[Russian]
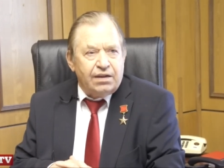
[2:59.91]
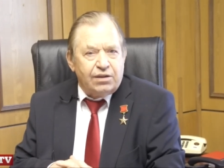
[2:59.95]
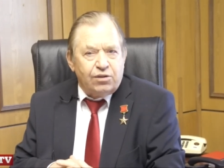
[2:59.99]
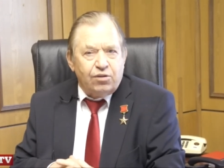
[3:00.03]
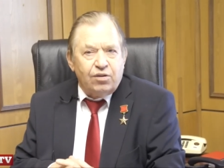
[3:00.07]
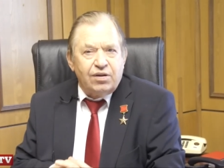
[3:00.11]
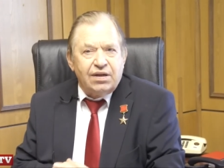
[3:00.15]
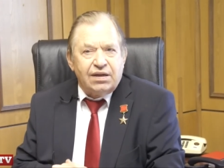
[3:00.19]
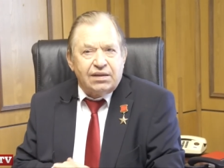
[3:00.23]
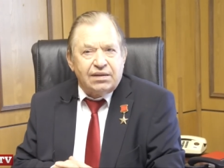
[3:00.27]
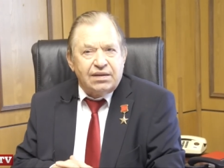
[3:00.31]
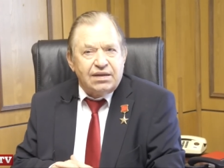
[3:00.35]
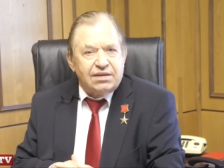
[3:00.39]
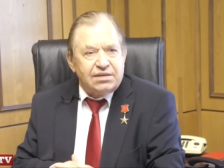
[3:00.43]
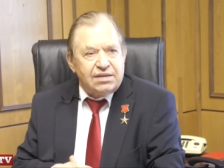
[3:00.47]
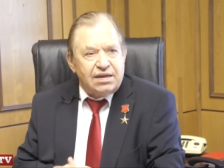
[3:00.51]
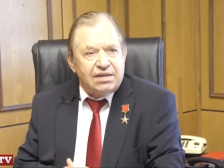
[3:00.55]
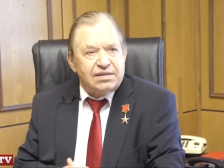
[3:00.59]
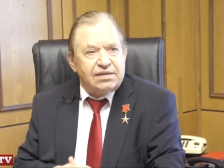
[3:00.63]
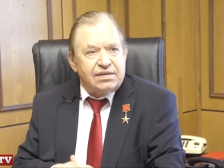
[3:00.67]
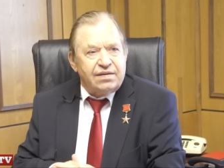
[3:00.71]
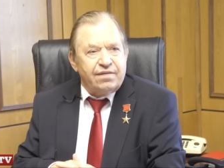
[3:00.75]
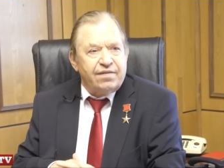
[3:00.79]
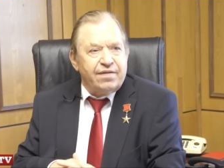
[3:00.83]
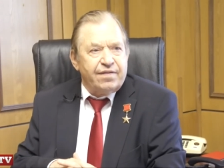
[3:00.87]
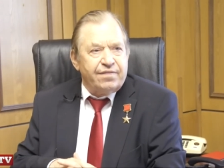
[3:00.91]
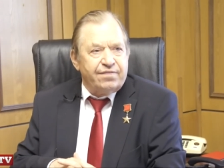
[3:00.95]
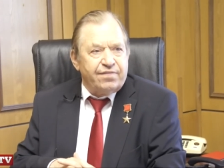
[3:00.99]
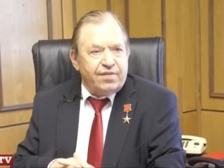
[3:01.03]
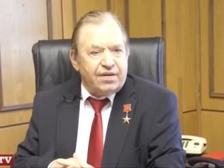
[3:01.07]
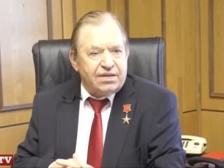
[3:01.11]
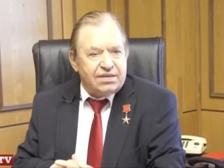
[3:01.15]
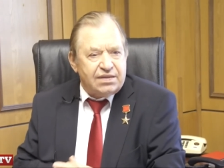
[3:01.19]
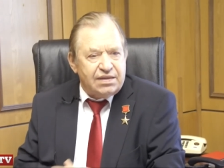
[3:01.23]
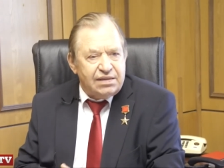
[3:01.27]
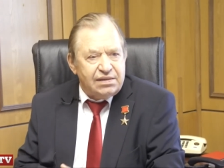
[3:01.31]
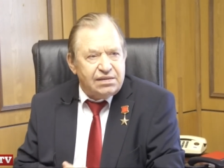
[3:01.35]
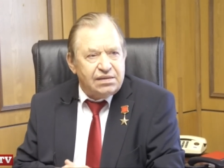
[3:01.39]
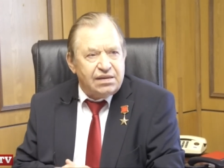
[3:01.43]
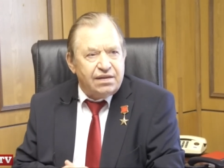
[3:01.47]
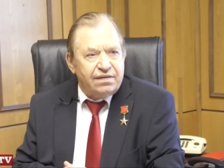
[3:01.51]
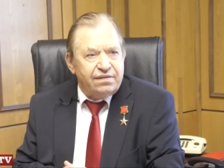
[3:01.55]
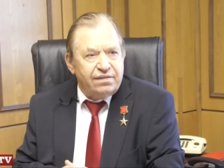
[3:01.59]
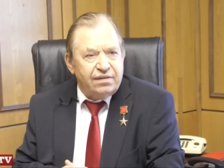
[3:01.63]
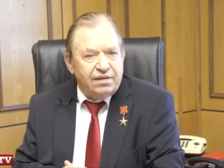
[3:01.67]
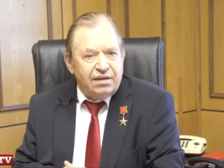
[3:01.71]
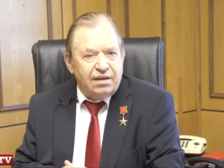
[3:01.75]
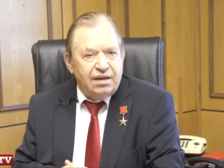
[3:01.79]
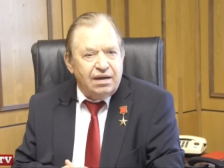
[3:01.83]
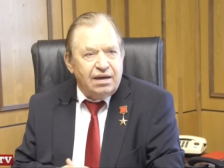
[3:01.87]
то ли это нашествие
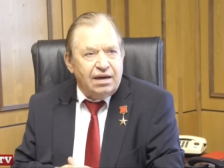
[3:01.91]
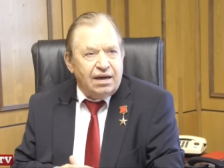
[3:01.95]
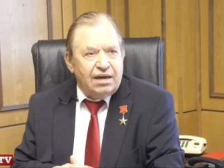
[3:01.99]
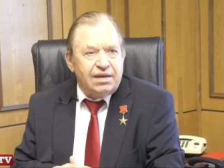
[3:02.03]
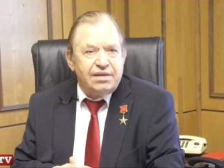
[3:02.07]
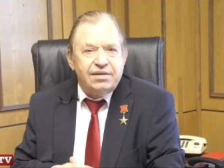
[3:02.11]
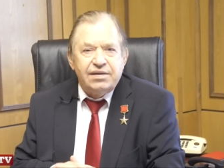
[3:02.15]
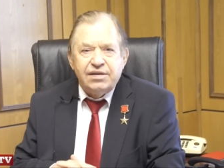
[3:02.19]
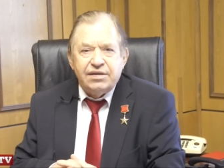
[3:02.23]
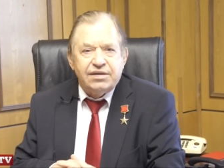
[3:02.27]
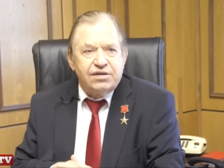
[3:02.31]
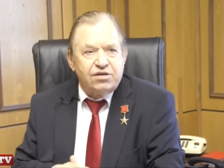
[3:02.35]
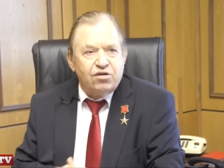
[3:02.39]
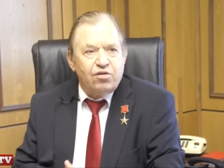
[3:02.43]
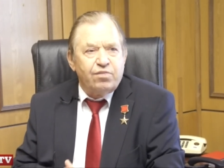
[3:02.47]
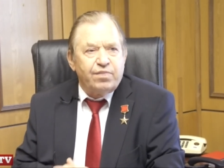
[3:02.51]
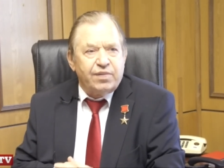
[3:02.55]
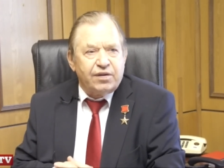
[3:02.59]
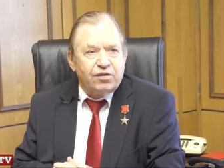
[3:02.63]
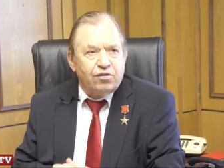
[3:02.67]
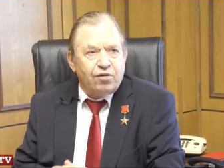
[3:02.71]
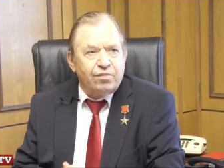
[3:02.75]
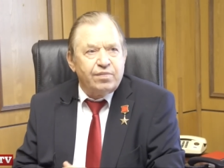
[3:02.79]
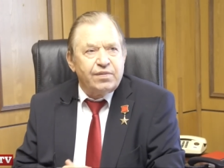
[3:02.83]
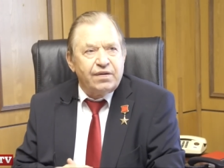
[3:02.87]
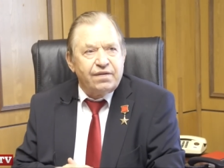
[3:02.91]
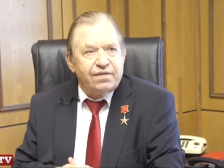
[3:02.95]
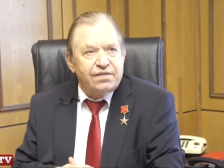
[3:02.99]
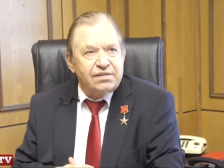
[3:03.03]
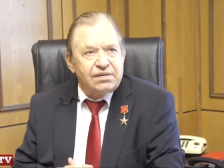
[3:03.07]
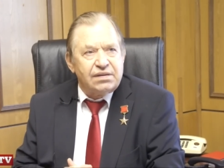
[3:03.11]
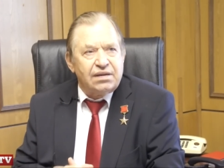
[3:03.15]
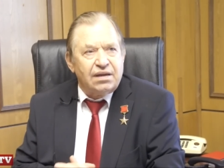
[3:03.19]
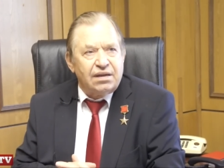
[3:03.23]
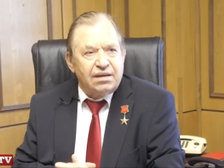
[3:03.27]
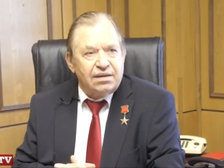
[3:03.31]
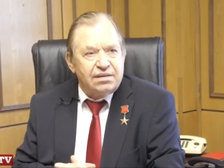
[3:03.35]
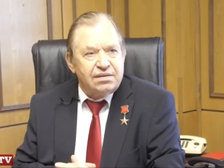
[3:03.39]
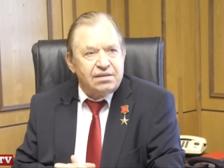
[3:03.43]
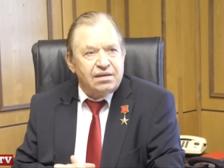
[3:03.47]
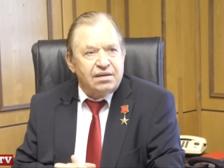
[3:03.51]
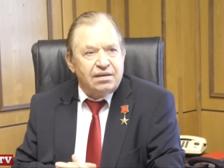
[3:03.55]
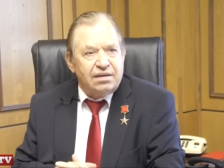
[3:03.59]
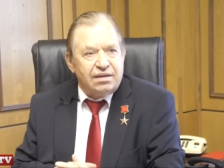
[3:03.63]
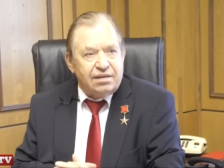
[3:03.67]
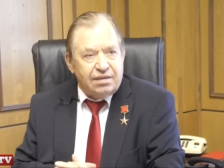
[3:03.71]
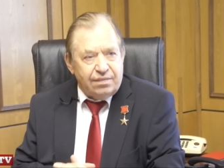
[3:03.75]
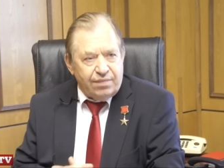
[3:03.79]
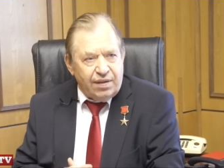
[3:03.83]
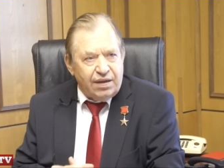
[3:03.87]
фашистов, они ничего подобного сделать
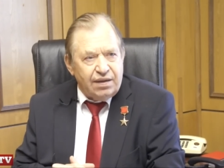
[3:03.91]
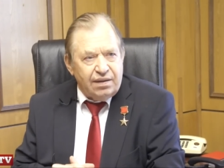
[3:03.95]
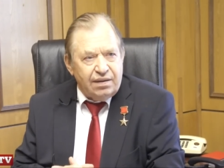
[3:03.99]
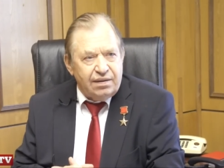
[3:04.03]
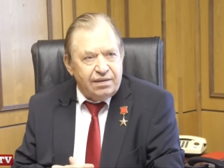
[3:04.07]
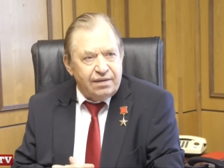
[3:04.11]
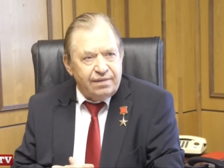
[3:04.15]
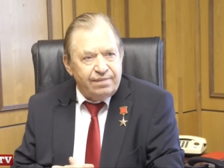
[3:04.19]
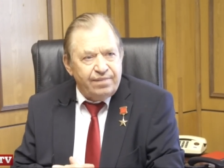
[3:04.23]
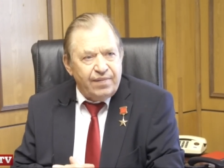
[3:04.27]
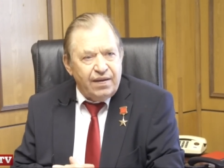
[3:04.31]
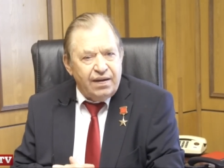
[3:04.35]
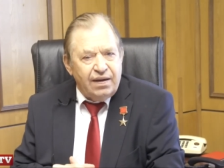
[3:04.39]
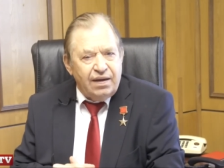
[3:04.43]
не могли.